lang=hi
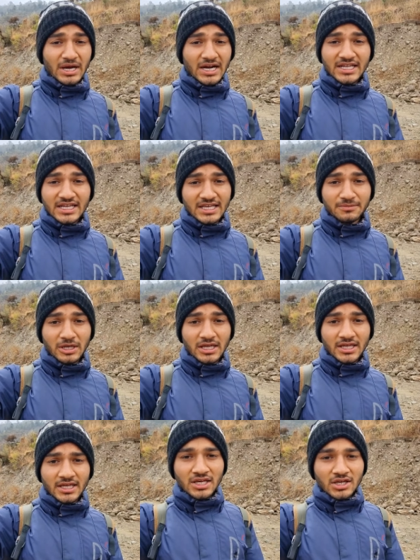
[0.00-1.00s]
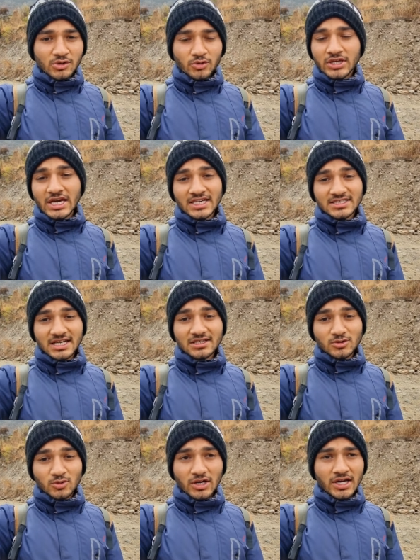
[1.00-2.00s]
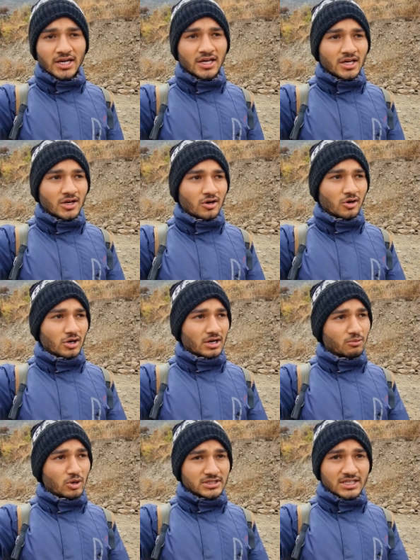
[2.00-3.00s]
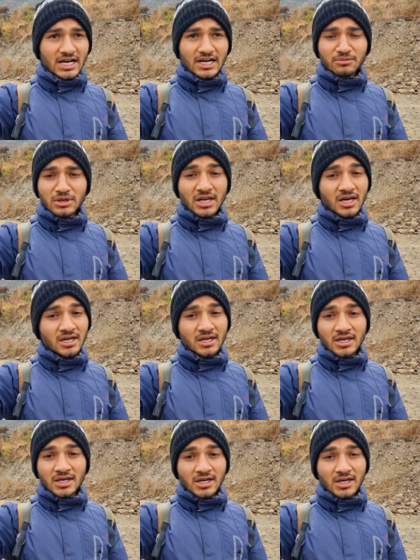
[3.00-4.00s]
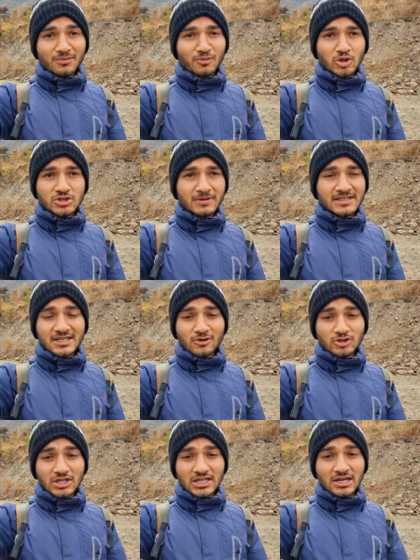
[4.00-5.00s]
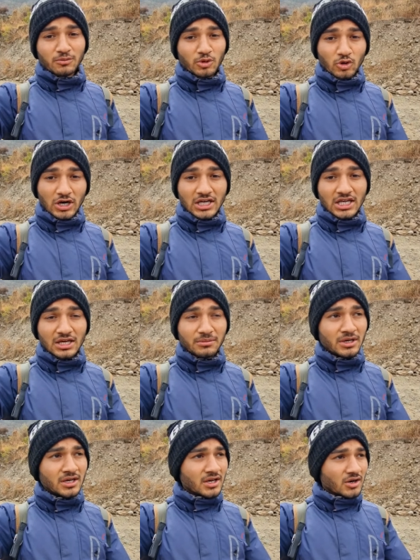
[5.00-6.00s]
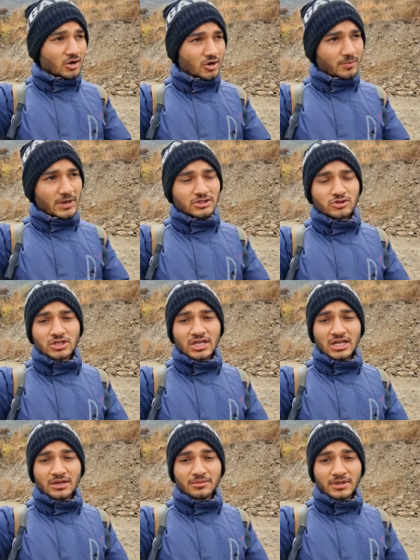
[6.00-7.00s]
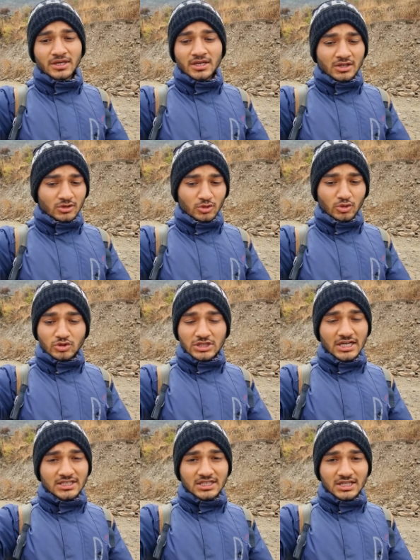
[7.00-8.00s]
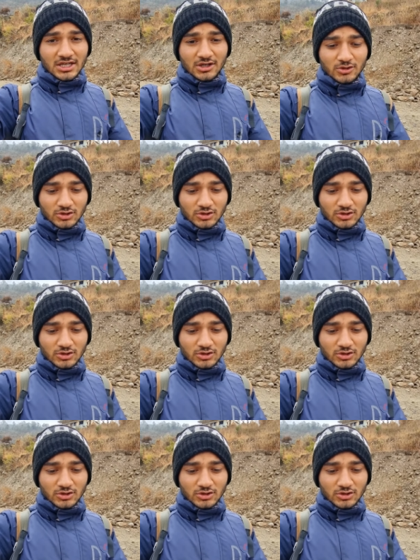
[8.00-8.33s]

गाड़ी नहीं मिलेगी क्योंकि ग्यारह चालीस हो गए हैं और अब वहाँ से गाड़ी मिलना इम्पॉसिबल सा हो जाता है बिरूखाल के लिए भी और बैजरो के लिए भी तो दोनों साइड से दिक्कत